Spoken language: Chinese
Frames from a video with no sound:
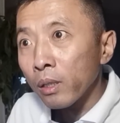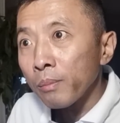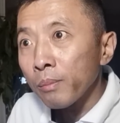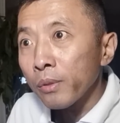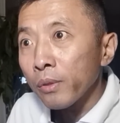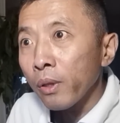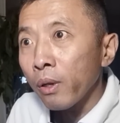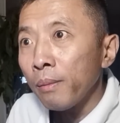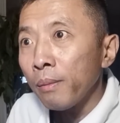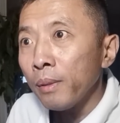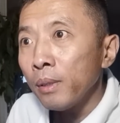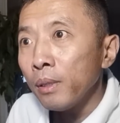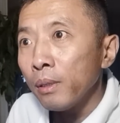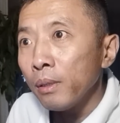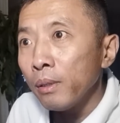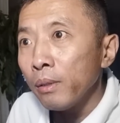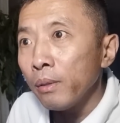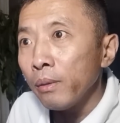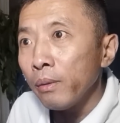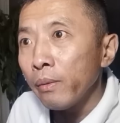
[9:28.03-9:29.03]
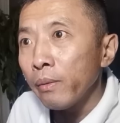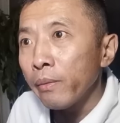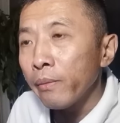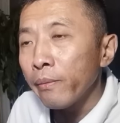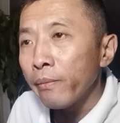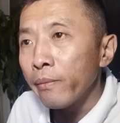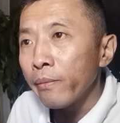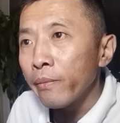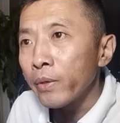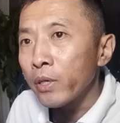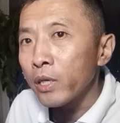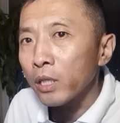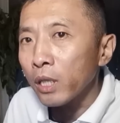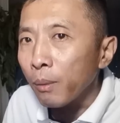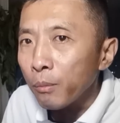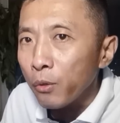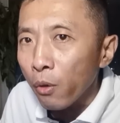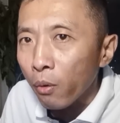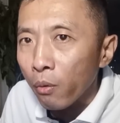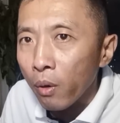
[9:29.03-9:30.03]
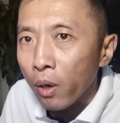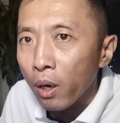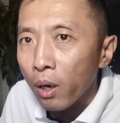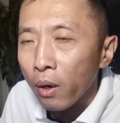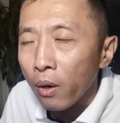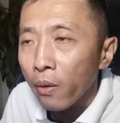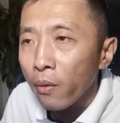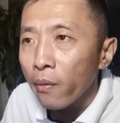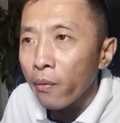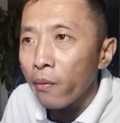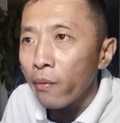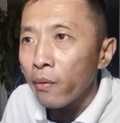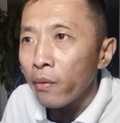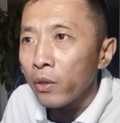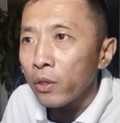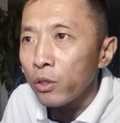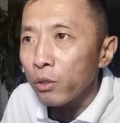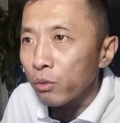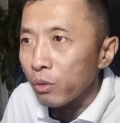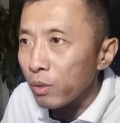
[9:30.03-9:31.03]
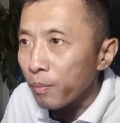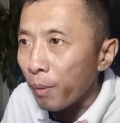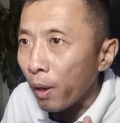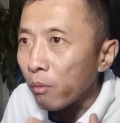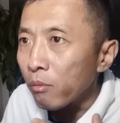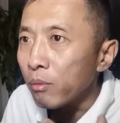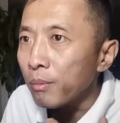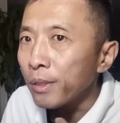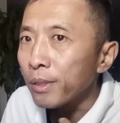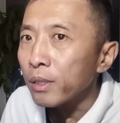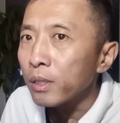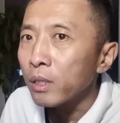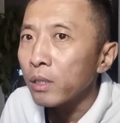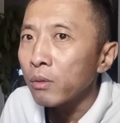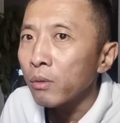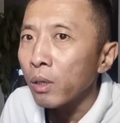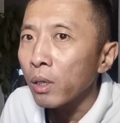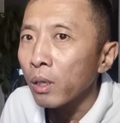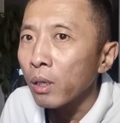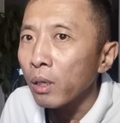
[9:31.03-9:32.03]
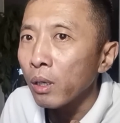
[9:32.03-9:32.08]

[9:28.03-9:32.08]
你不知道吗？”这是他们原话，就是你把我摩托车撞了。